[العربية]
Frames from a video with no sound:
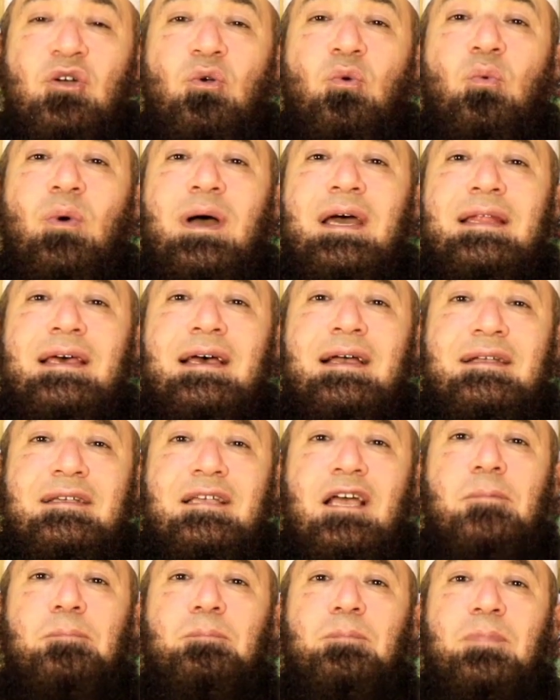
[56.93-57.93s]
ولا
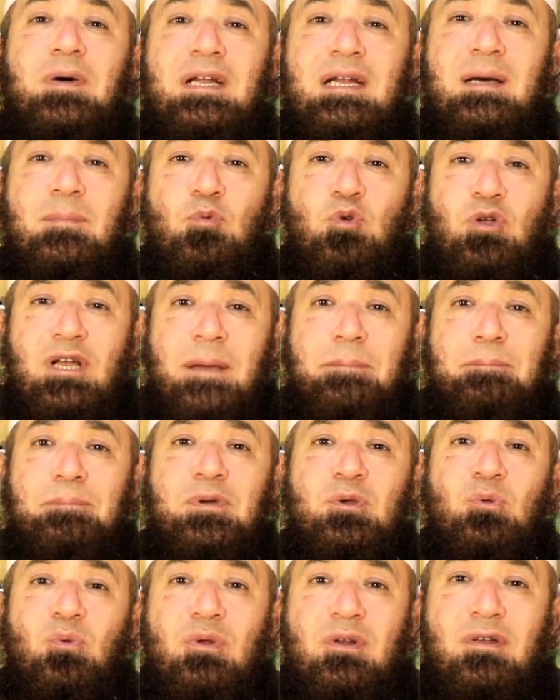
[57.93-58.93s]
كبر
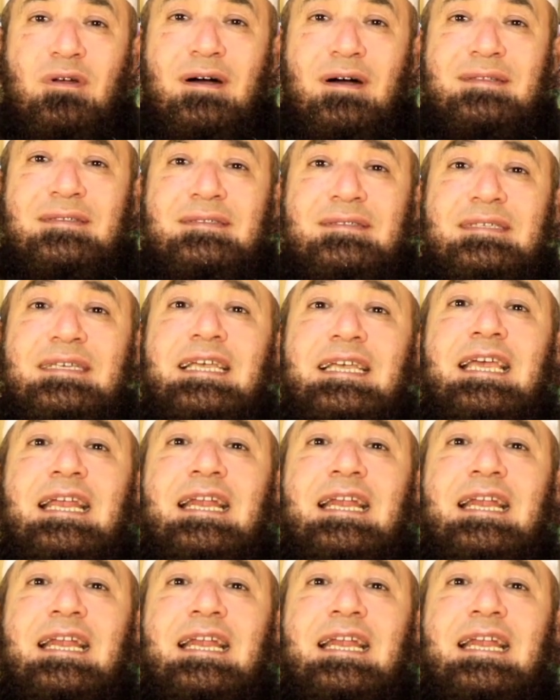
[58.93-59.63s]
مكبر قط